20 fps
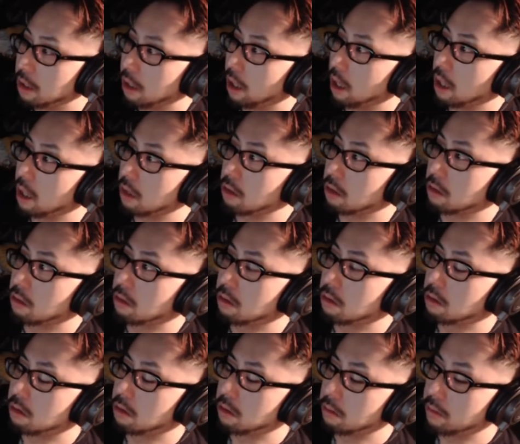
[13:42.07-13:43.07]
あ
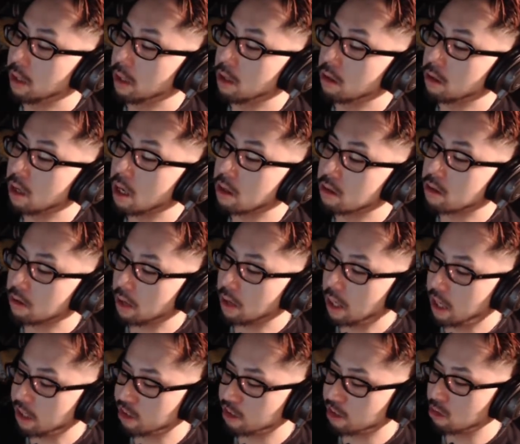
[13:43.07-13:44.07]
の、ビル・ゲイツは
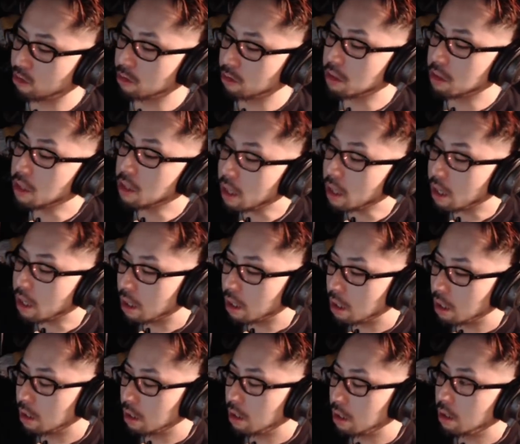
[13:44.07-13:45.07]
賢くて、
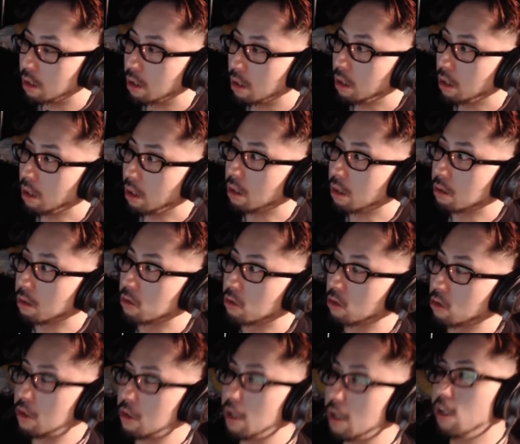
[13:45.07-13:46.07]
あの、
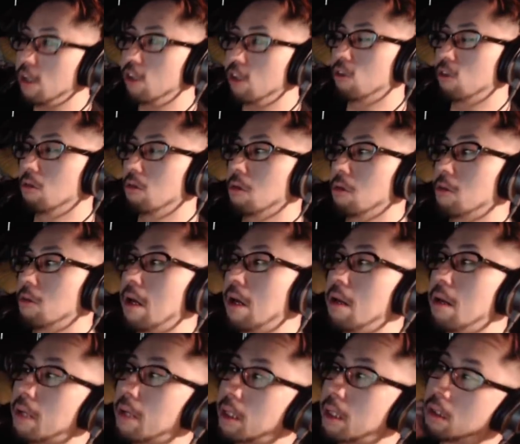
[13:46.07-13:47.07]
独占禁止法の
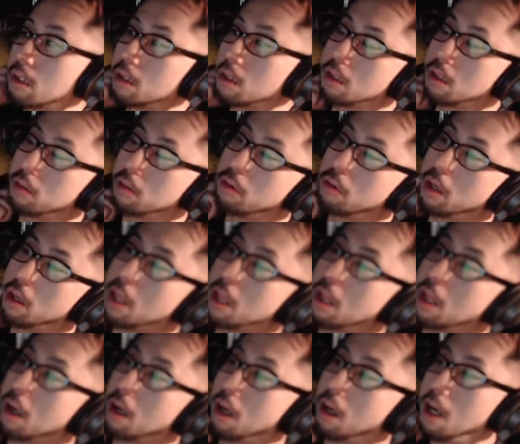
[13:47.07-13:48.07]
裁判に触れて
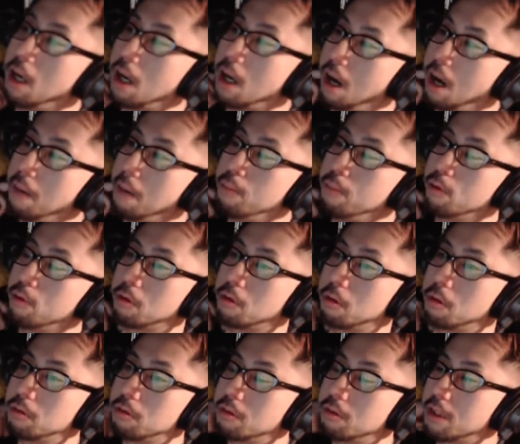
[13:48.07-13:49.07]
たから、アップル
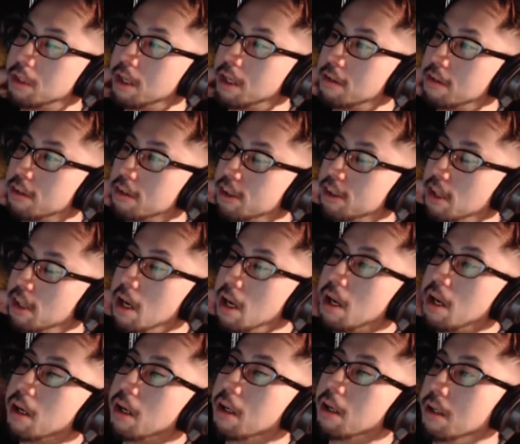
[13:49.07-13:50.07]
を復活し
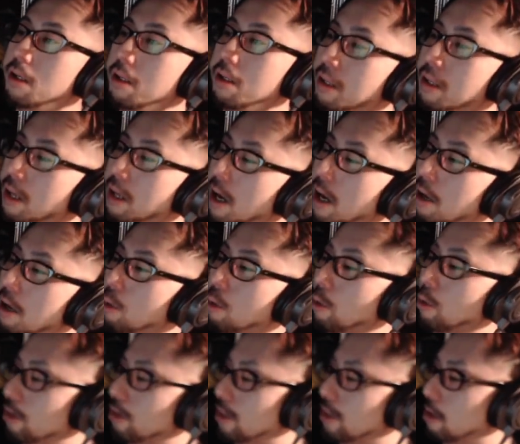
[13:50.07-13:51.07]
て飼い
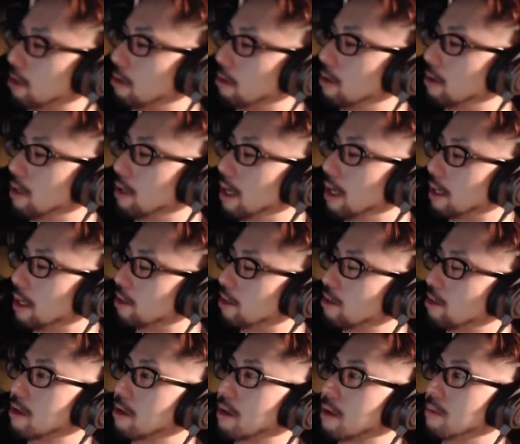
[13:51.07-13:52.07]
殺した方が、
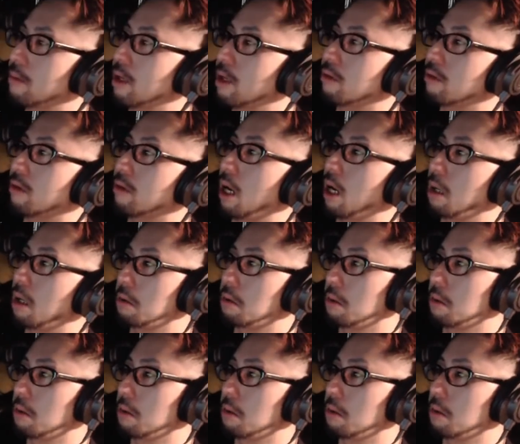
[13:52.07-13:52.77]
実はビルは、